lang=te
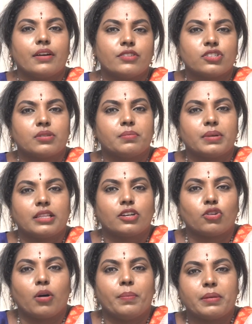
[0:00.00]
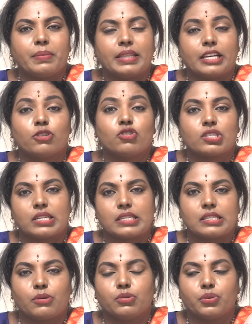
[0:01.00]
ఆ విషయం మీద టాపిక్ మీద ఎక్కువ
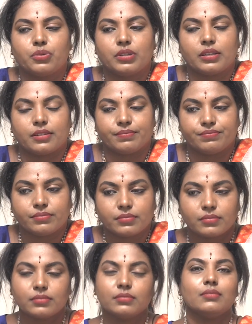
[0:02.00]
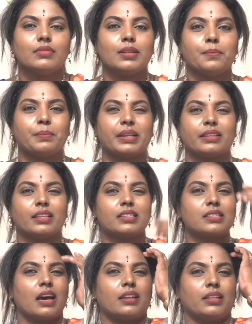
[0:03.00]
స్ట్రెస్ అవుతూ ఉంటారు
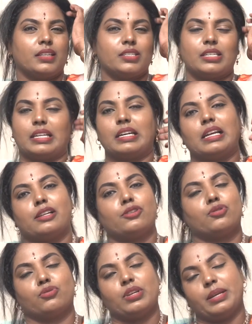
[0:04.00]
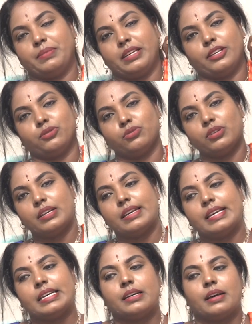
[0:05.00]
ప్రతిసారి అది జరగాలని రూల్ ఏం లేదు
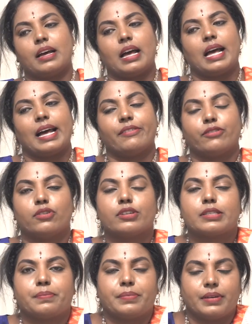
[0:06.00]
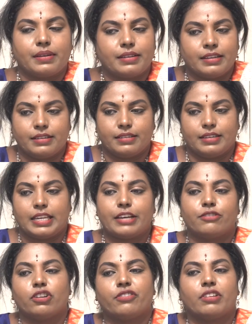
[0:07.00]
కోర్స్
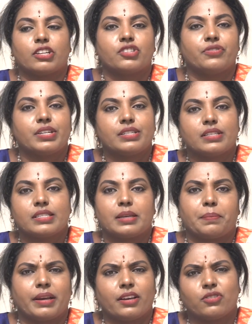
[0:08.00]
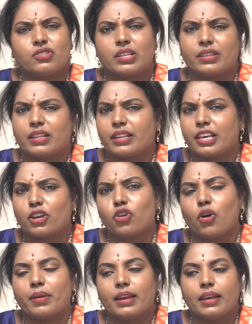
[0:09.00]
లైఫ్లో ఫ్లక్చువేషన్స్ అప్ అండ్ డౌన్స్ అందరికీ
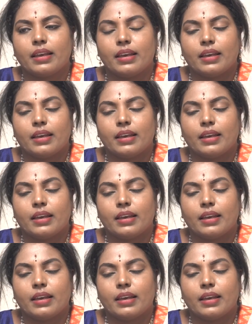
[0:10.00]
కామనే